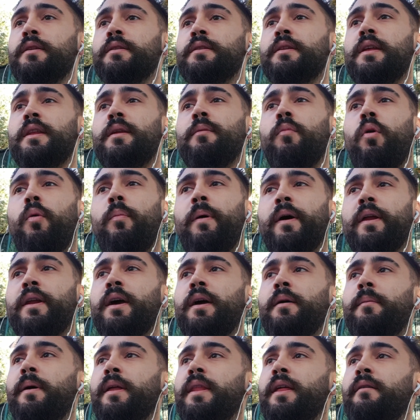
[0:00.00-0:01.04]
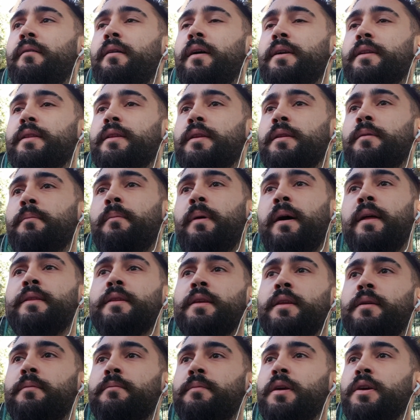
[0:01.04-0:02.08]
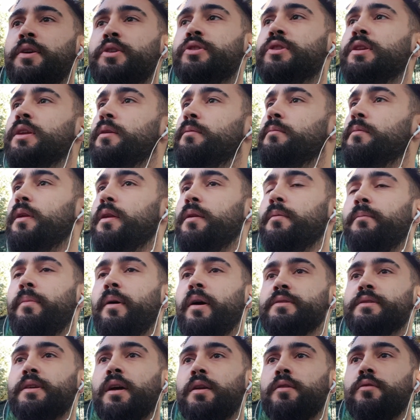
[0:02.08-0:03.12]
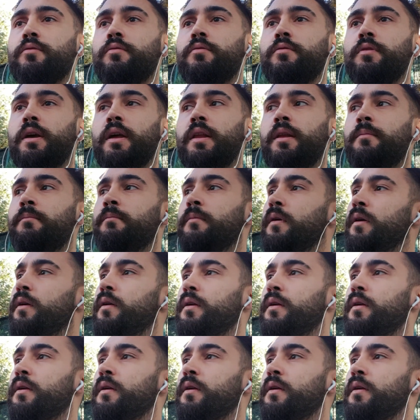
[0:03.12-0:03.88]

Dedim o parayı bana ver dedim. Ben dedim değiştireyim dedim pazar günü geleyim.